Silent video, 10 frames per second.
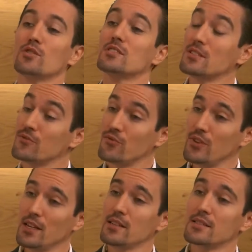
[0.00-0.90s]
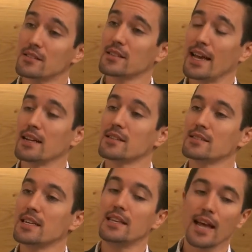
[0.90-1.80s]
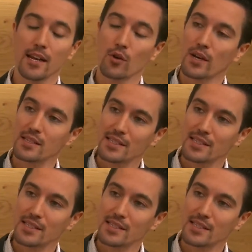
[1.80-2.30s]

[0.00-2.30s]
würden Sie viel dieses Geldes in eine neue